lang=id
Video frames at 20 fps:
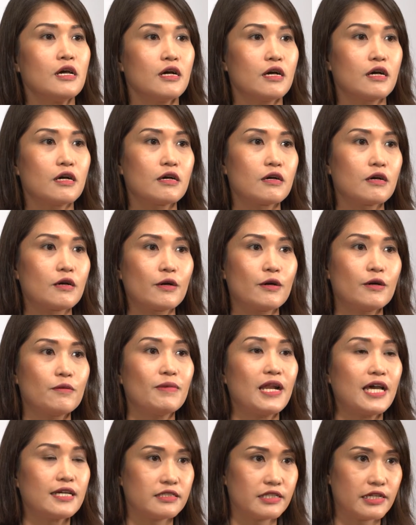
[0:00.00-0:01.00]
uh,
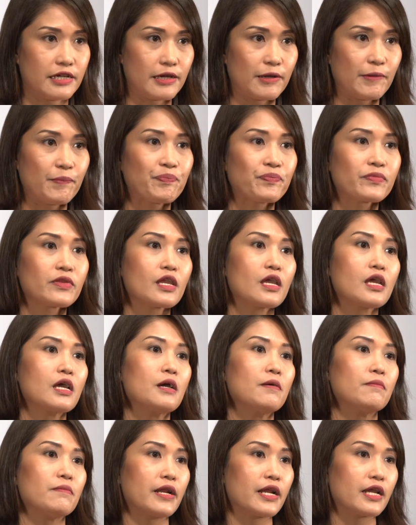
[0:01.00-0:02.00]
Belanda.
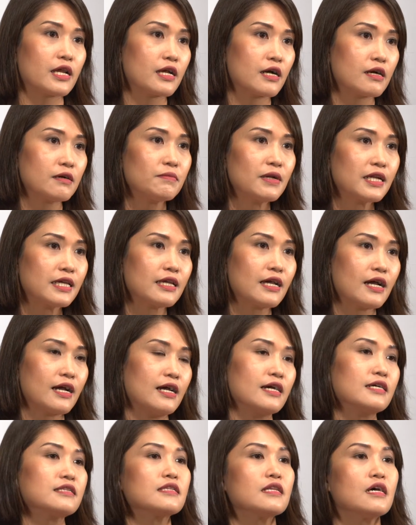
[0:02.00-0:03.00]
Mereka
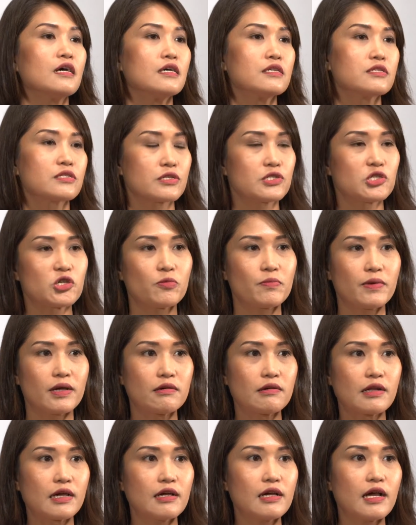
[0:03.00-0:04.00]
melihat sejauh
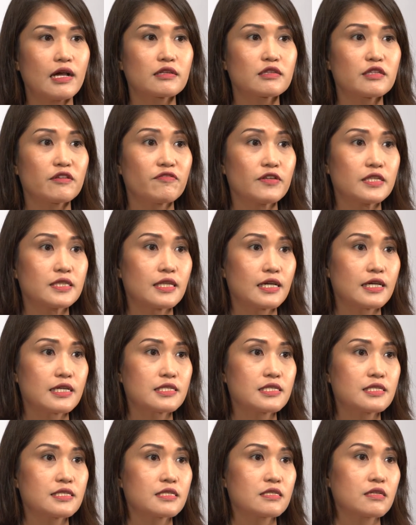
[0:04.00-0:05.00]
mana
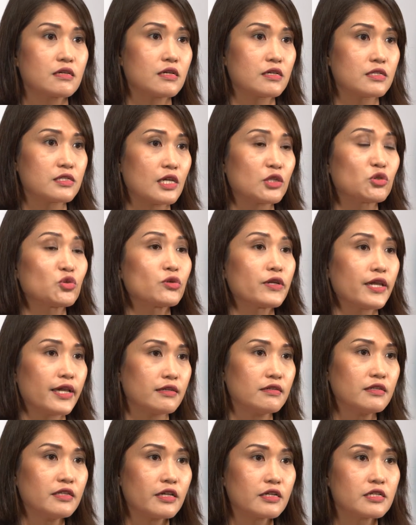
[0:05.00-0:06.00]
aktivitas uh, satu
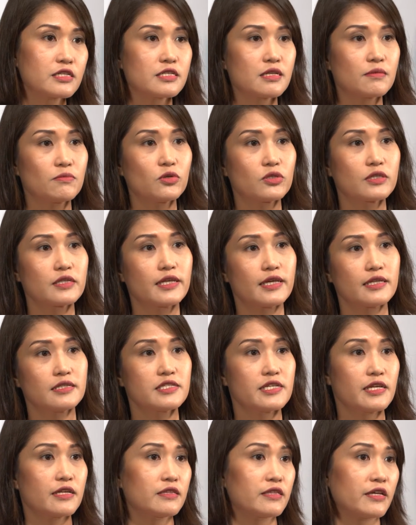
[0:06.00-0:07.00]
gen yang disebut gen
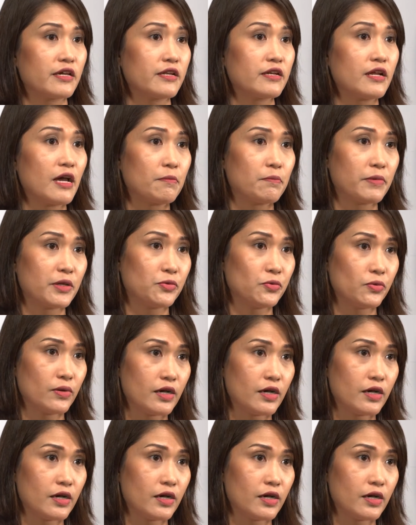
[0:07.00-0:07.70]
centen ap 2